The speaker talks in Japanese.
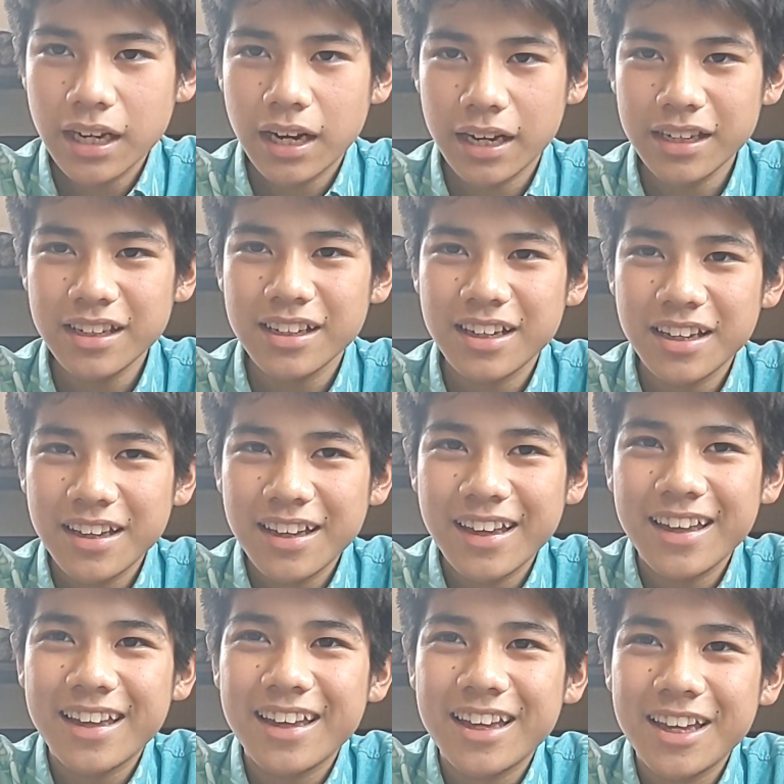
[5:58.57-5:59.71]
はい、
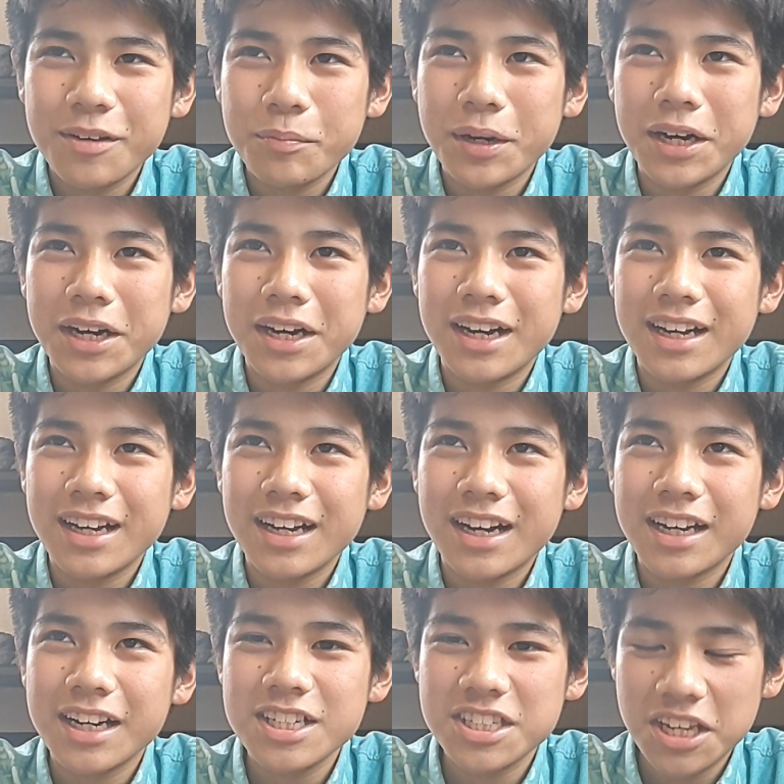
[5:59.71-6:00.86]
えまあ
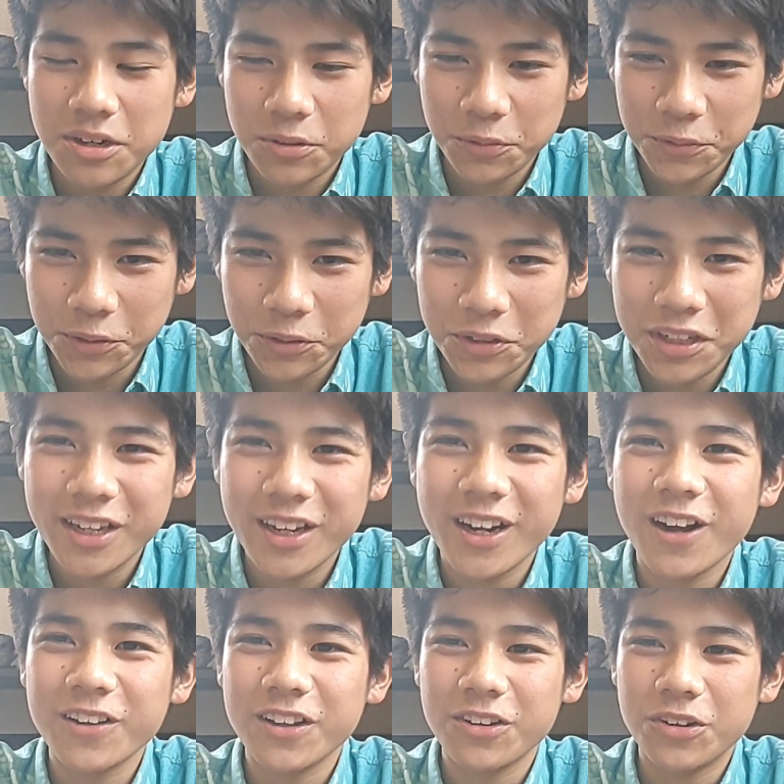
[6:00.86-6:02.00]
話したら本当に
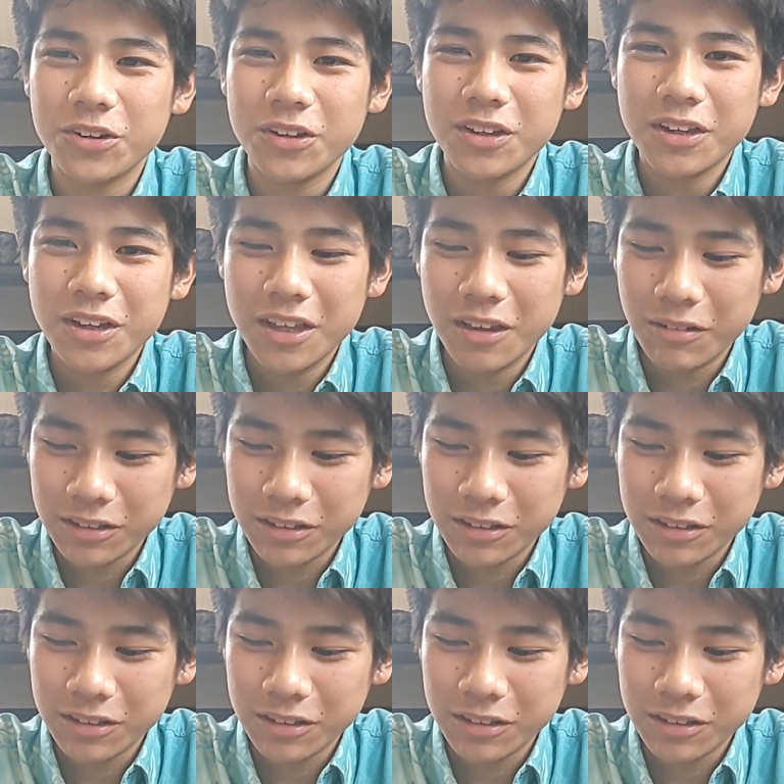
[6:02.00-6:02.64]
長くなる、え